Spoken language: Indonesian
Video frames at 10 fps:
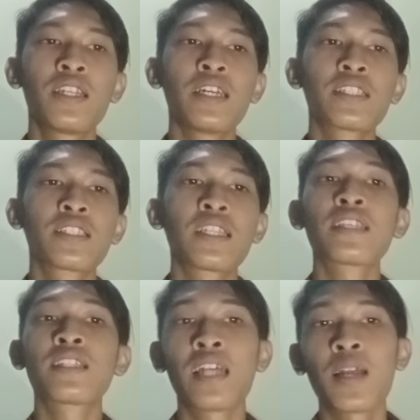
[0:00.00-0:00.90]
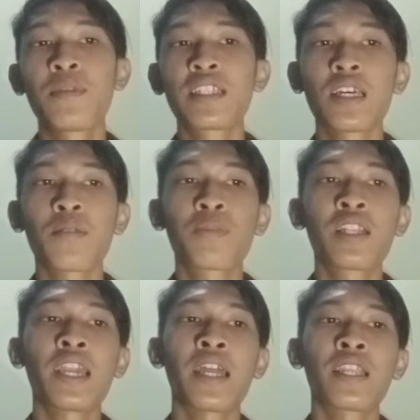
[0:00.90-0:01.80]
das, das, dalam dasar
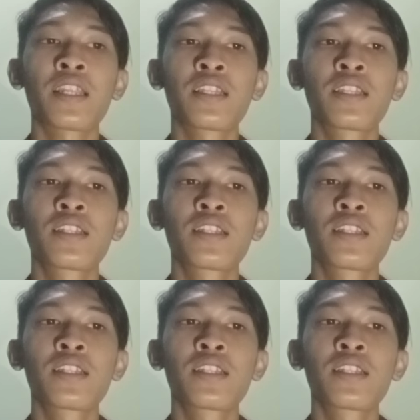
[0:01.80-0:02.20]
pilihan